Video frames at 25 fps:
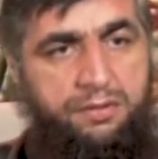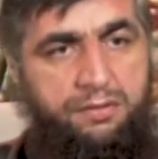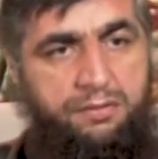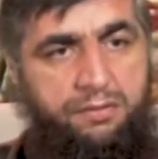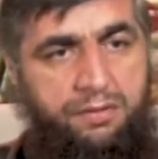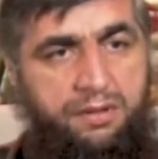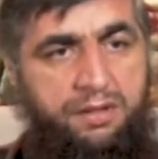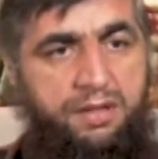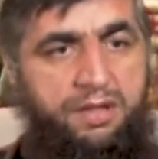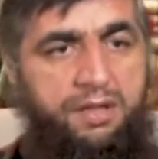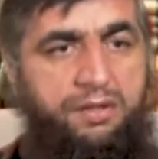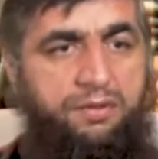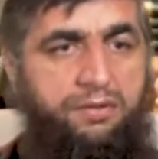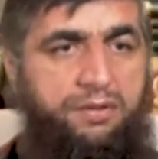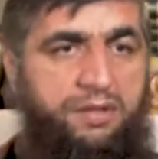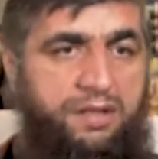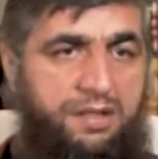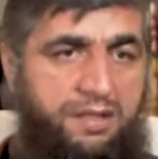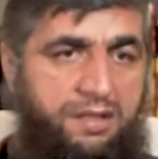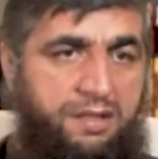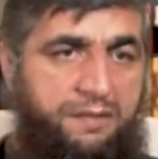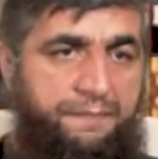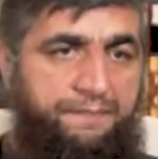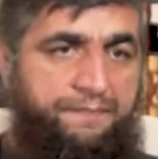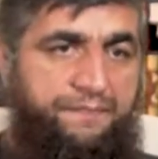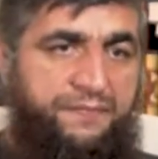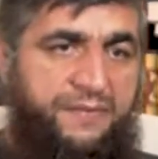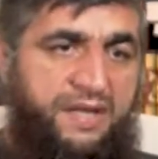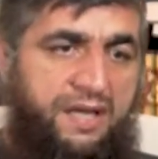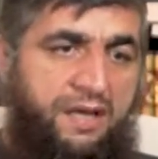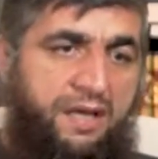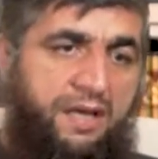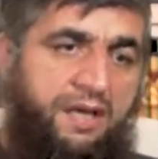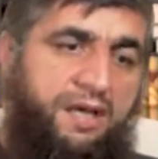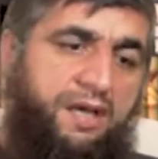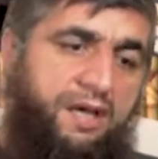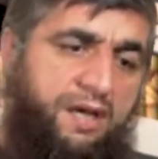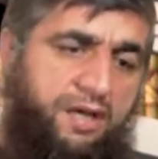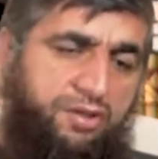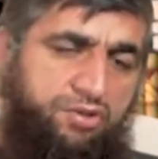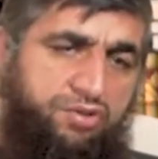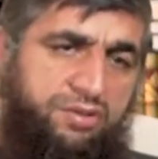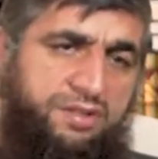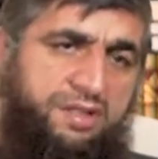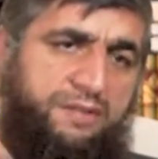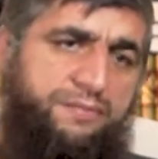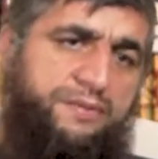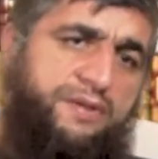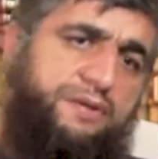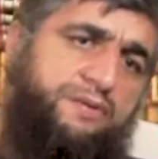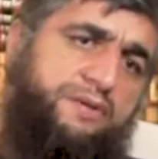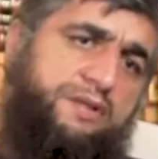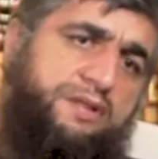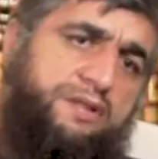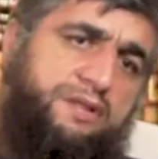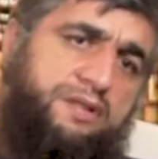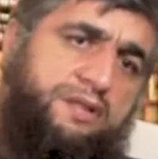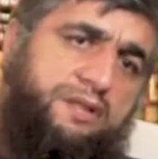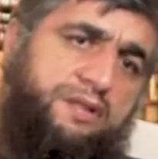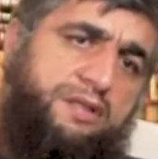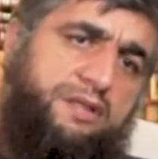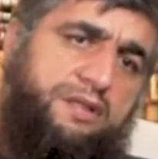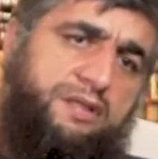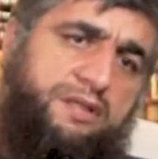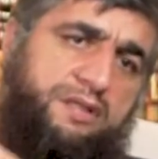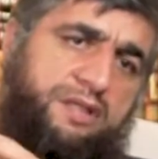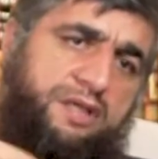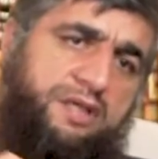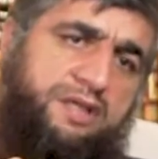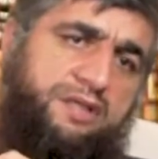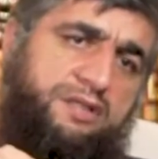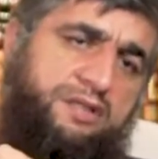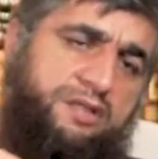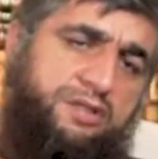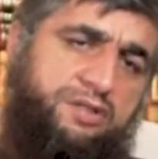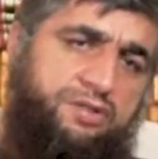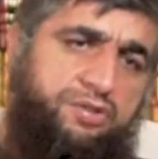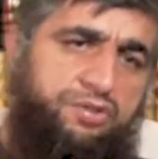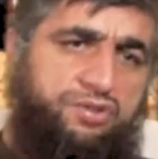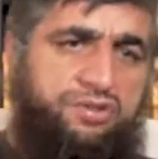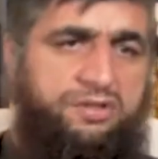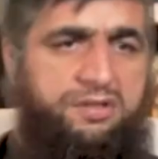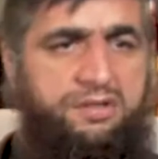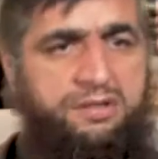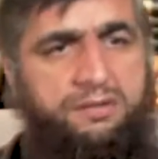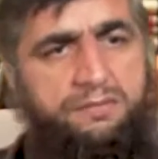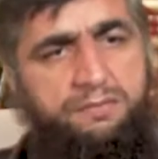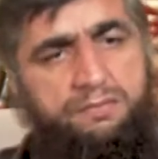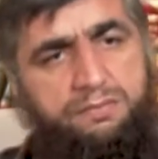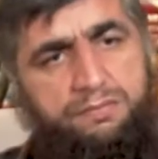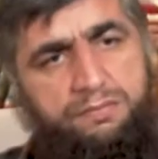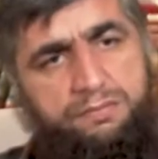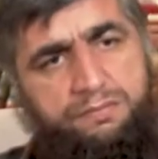Аллаху алям. Хочу добавить, э, некоторые сестры